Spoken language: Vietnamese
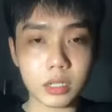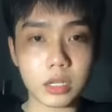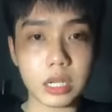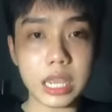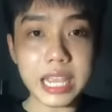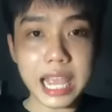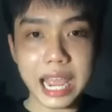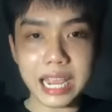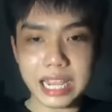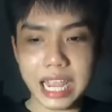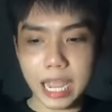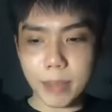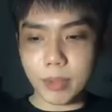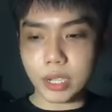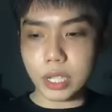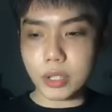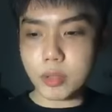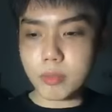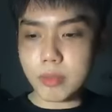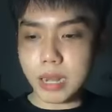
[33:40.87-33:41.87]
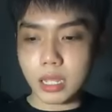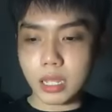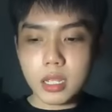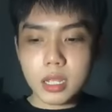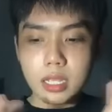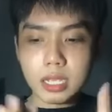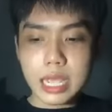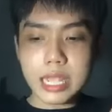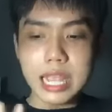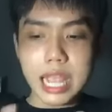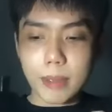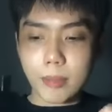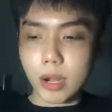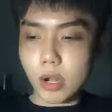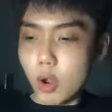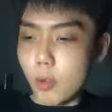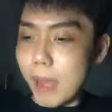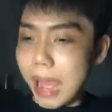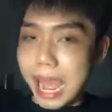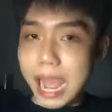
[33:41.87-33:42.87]
cái gian nhà mà kiểu như là cái nhà mà nó
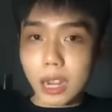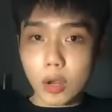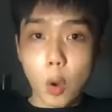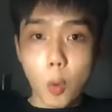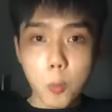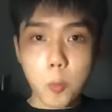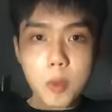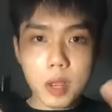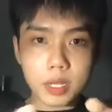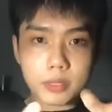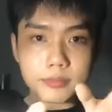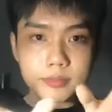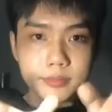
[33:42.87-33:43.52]
có ba cục quá